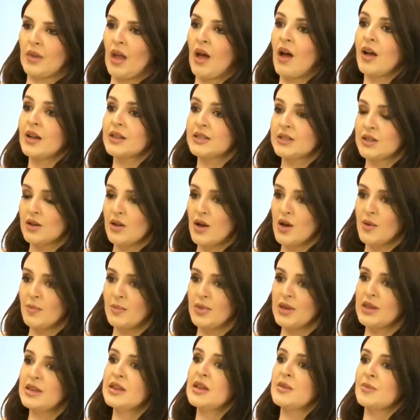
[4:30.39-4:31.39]

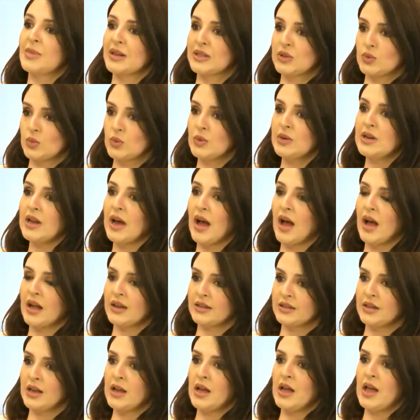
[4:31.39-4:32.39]
اعصاب هي مسؤوله
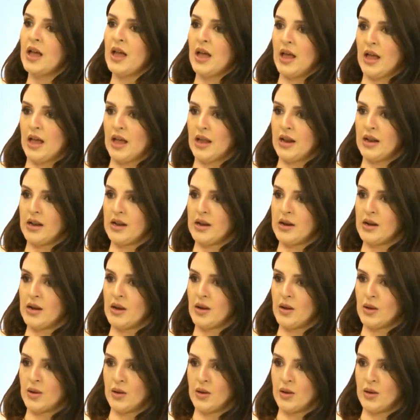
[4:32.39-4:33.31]
عن هال